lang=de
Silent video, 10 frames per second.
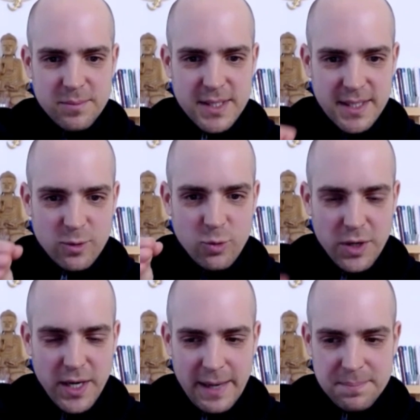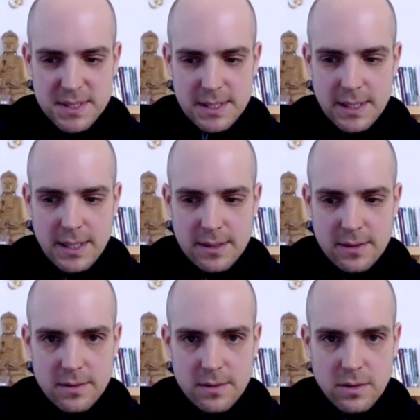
mit der guten Absicht,